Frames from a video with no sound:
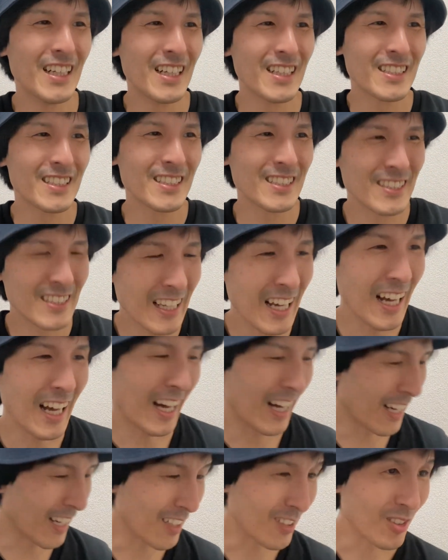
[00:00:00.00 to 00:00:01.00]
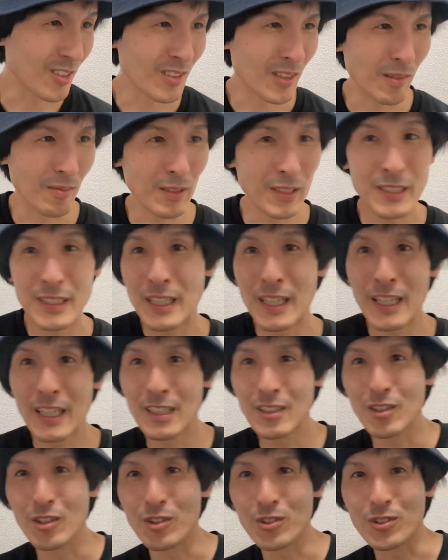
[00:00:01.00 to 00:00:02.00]
さあ、ありがとうございます。
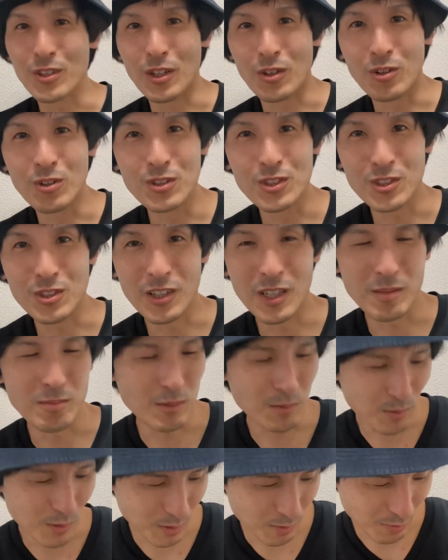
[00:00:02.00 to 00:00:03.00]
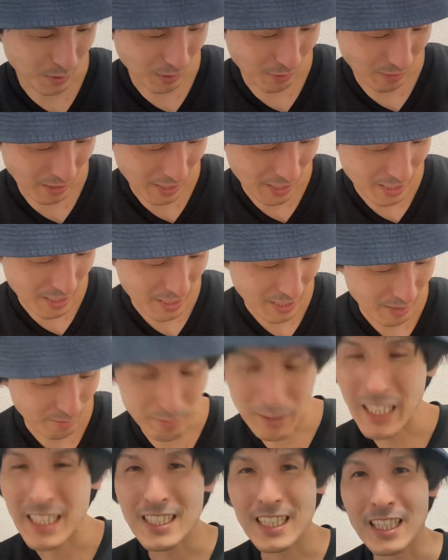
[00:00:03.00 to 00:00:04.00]
ということで、今週の MVP は、
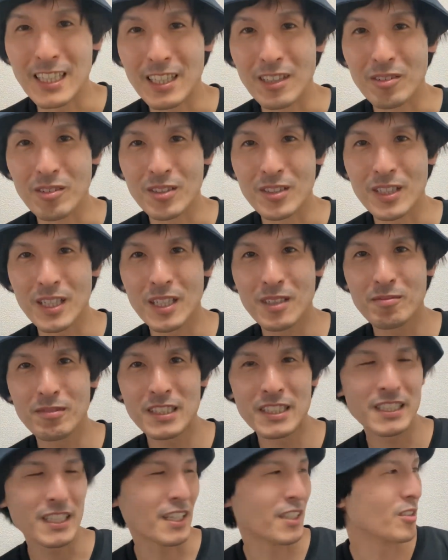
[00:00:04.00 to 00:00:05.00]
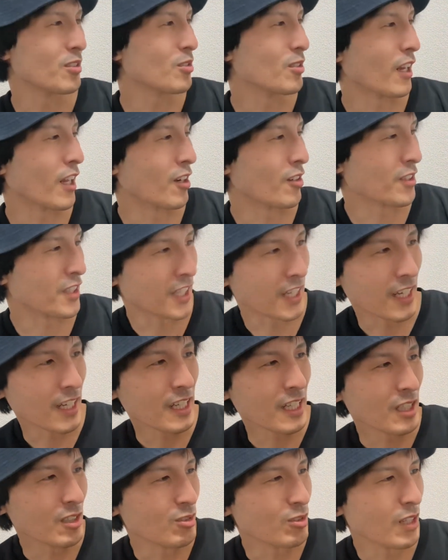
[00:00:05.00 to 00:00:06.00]
みえさんでございました。幽霊の日、
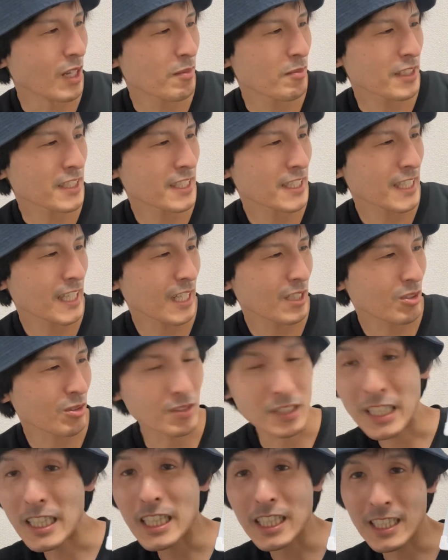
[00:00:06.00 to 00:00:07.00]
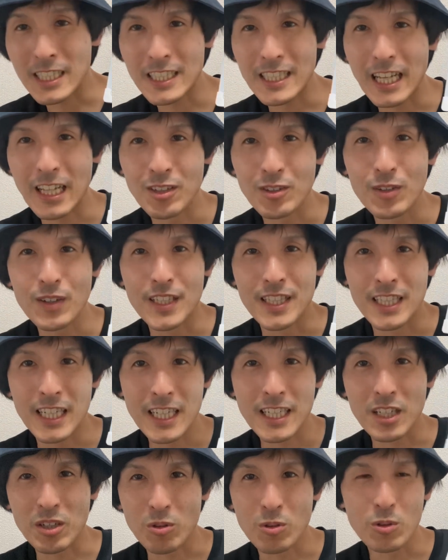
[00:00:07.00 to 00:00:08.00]
裏飯屋と出てきたのは
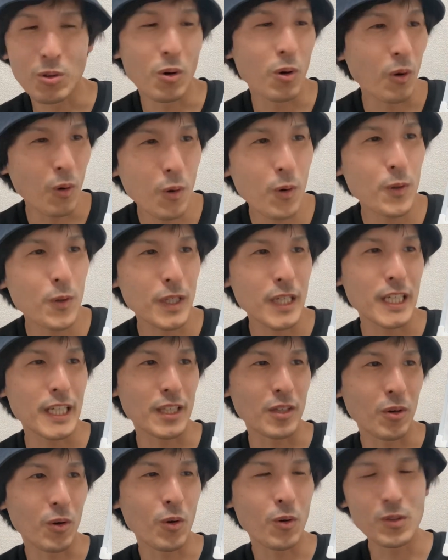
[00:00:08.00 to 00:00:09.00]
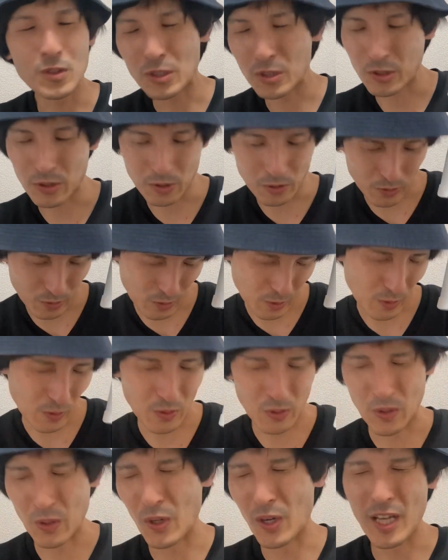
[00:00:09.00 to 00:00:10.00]
何？この大喜利の今週
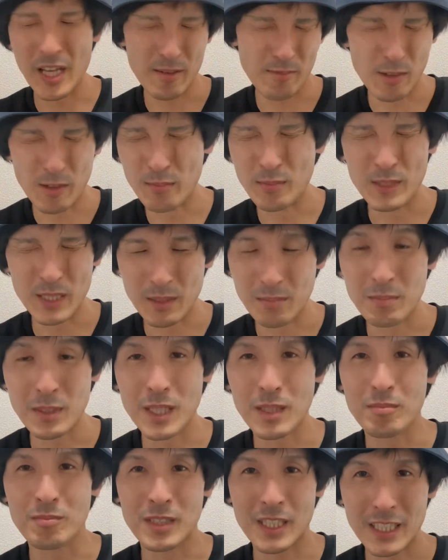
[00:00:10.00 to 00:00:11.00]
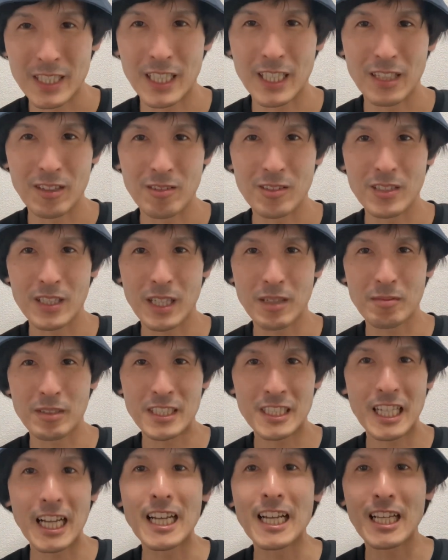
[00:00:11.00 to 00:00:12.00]
の MVP、みえさんでございま
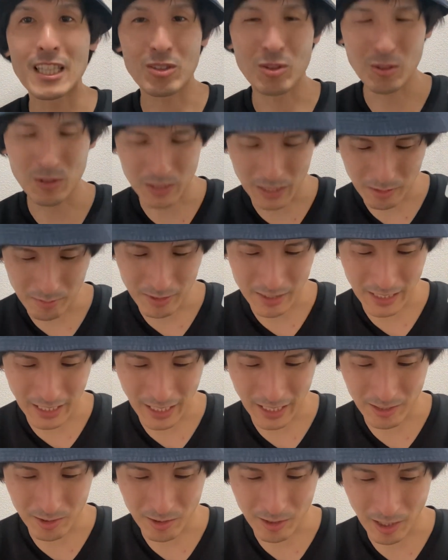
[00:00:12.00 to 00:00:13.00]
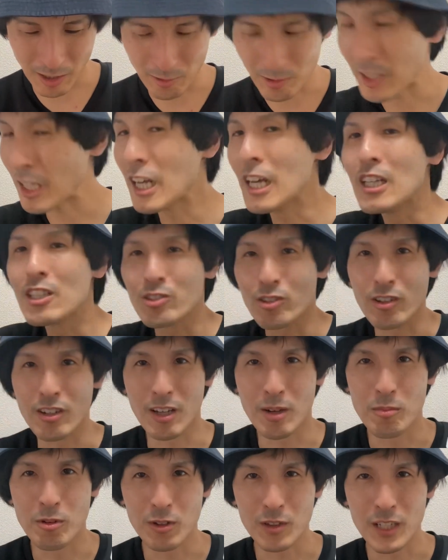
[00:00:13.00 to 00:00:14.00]
した。ありがとうございます。ありがとうございます。それで
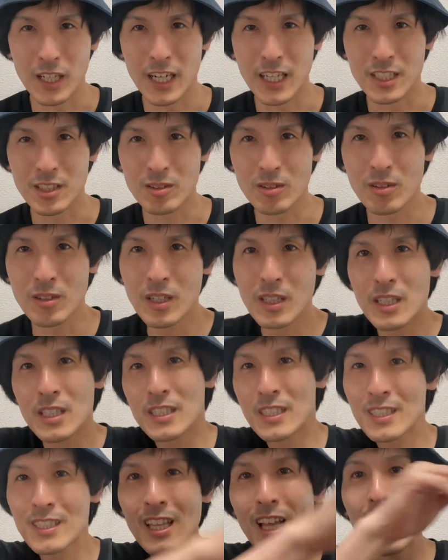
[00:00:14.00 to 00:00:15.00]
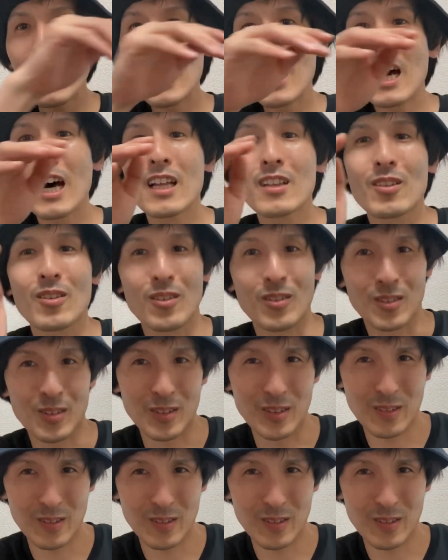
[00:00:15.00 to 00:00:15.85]
は、ボケラジオ、スタート